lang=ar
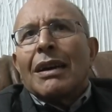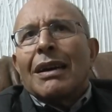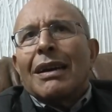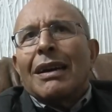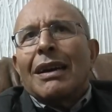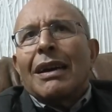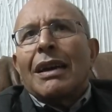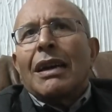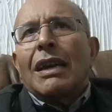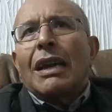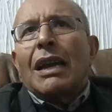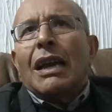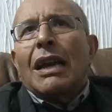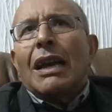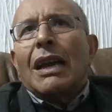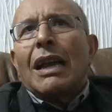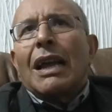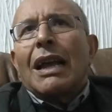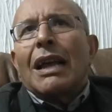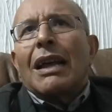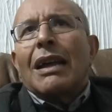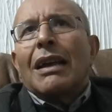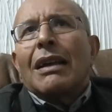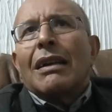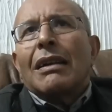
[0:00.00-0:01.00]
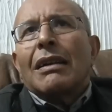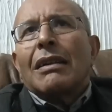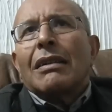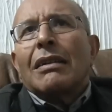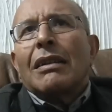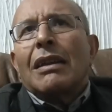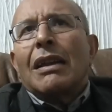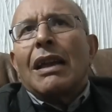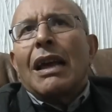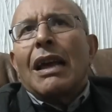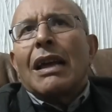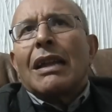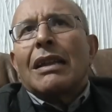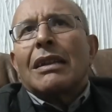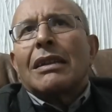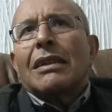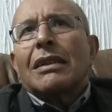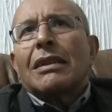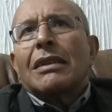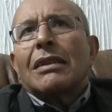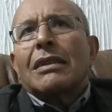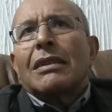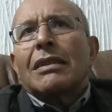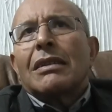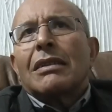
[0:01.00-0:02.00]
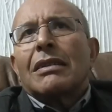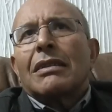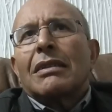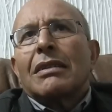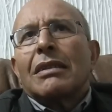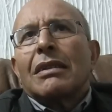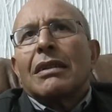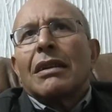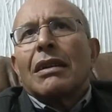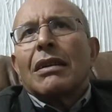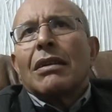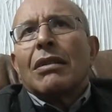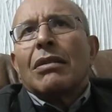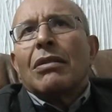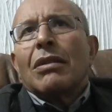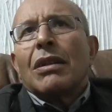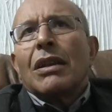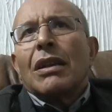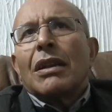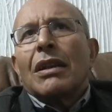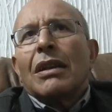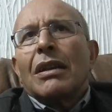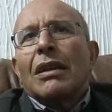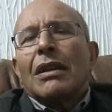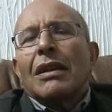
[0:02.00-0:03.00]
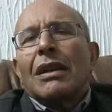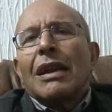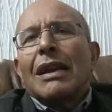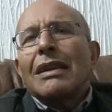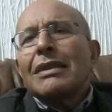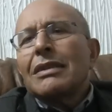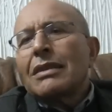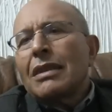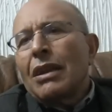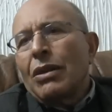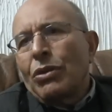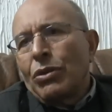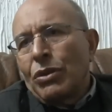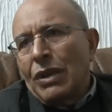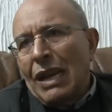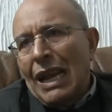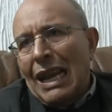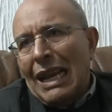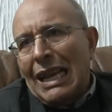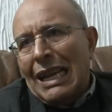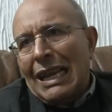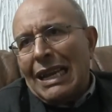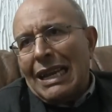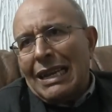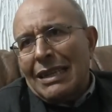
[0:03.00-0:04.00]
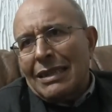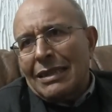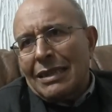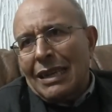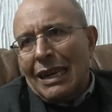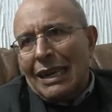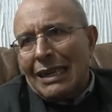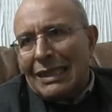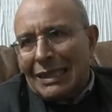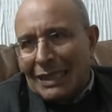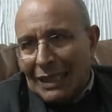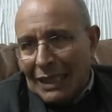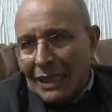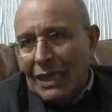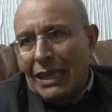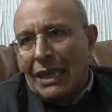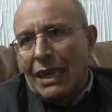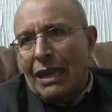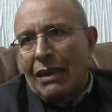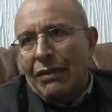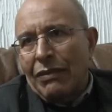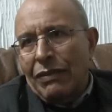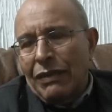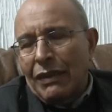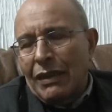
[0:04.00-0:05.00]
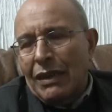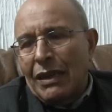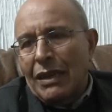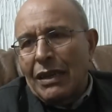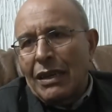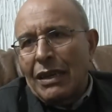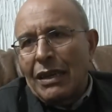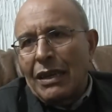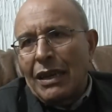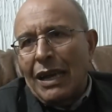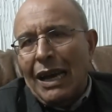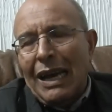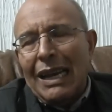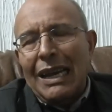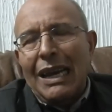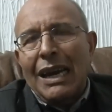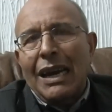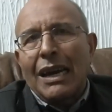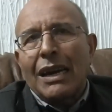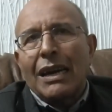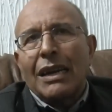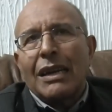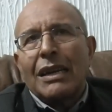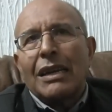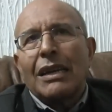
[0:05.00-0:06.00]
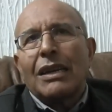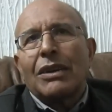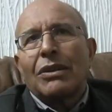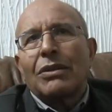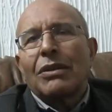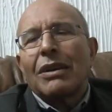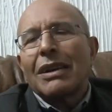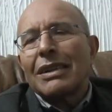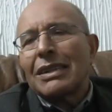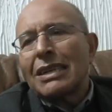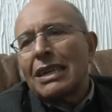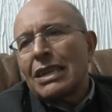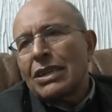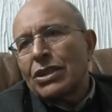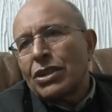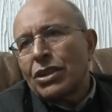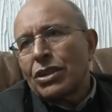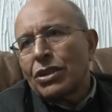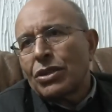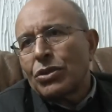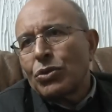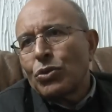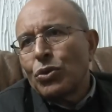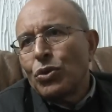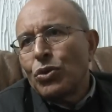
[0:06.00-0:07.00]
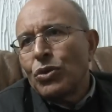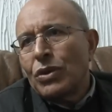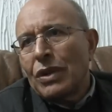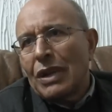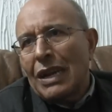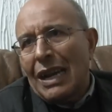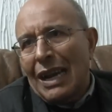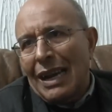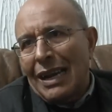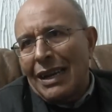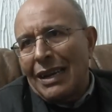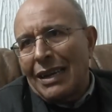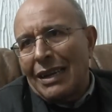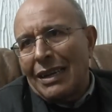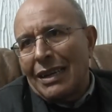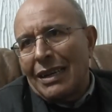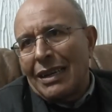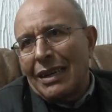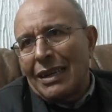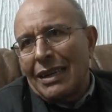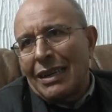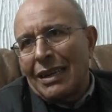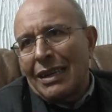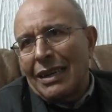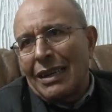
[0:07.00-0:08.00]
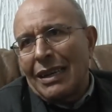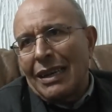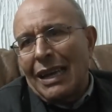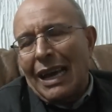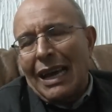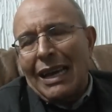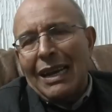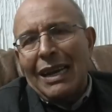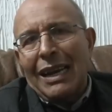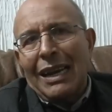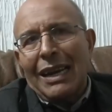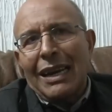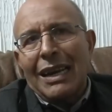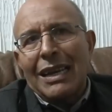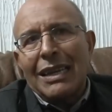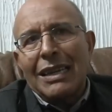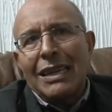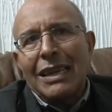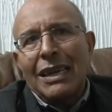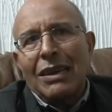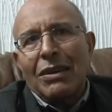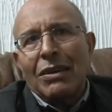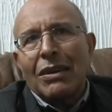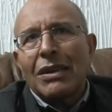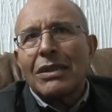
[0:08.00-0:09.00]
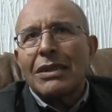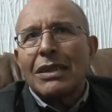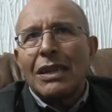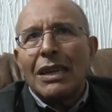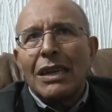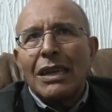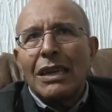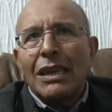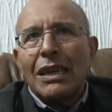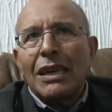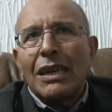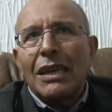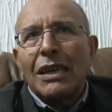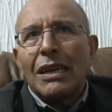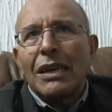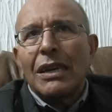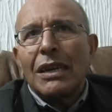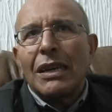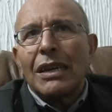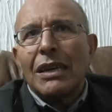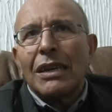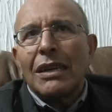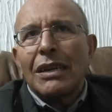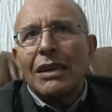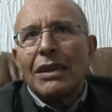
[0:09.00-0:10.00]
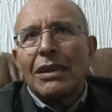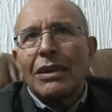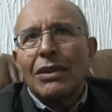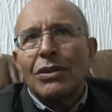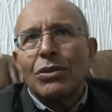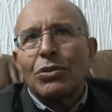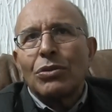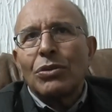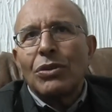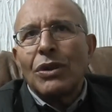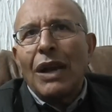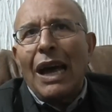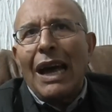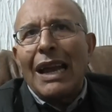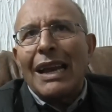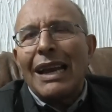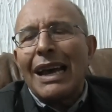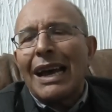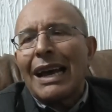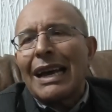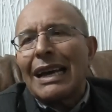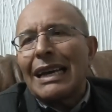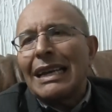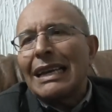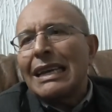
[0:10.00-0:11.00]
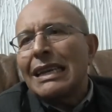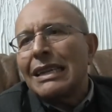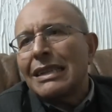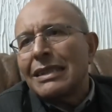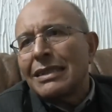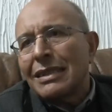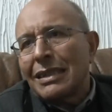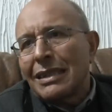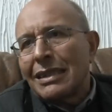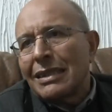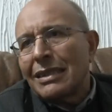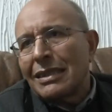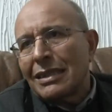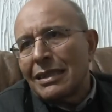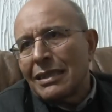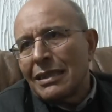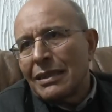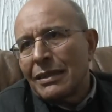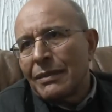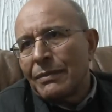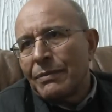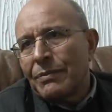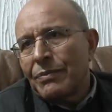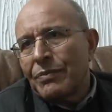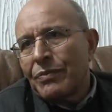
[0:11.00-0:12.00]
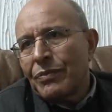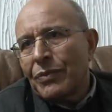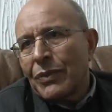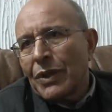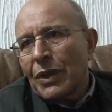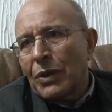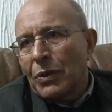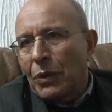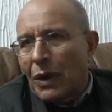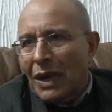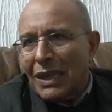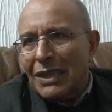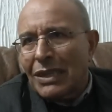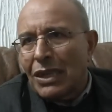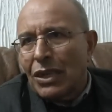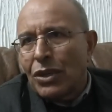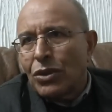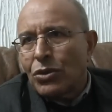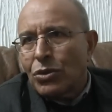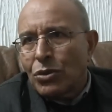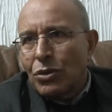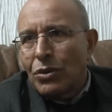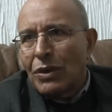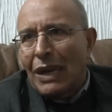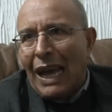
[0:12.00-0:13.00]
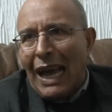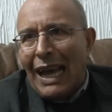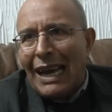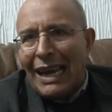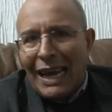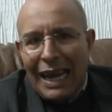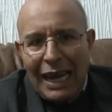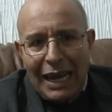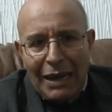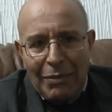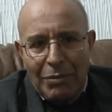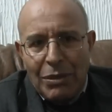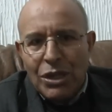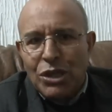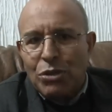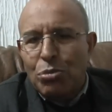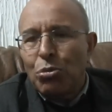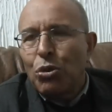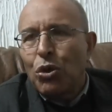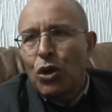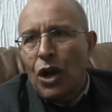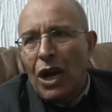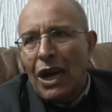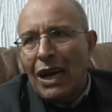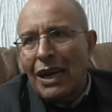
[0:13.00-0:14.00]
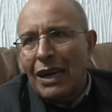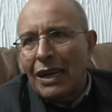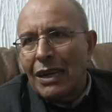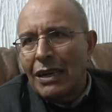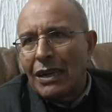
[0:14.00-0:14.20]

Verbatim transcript: هي لا لا ليس هنالك شرطية في العلاقة لكن وقتاش تكون العلاقة هذه وقت اللي آه، تكون علاقة اللي سيت وقت اللي تكون علاقة مشبوهة